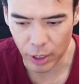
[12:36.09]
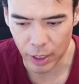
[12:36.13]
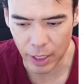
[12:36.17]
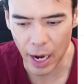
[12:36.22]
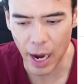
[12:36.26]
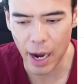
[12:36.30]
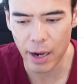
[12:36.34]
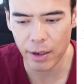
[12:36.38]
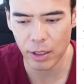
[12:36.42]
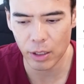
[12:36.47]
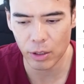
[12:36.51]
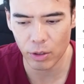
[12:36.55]

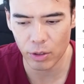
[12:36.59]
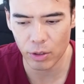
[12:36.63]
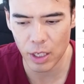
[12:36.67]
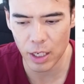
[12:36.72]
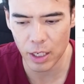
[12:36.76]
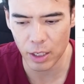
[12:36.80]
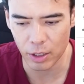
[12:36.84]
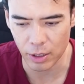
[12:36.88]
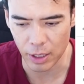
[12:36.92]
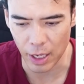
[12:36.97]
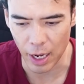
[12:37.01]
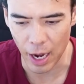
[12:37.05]
概要欄の
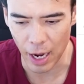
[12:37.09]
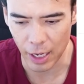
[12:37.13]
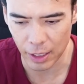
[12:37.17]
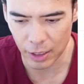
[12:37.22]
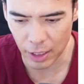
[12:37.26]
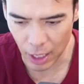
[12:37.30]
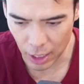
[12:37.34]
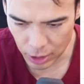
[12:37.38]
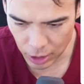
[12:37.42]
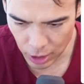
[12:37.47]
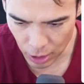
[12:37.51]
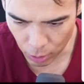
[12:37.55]
リンクで
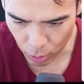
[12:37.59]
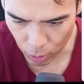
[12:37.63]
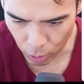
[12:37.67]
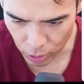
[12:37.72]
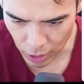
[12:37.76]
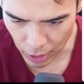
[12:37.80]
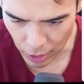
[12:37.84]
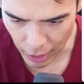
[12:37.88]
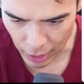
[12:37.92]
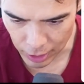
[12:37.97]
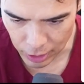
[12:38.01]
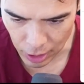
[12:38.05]
新しい講
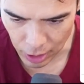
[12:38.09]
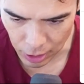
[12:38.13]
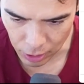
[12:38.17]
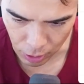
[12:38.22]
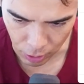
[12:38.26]
座開設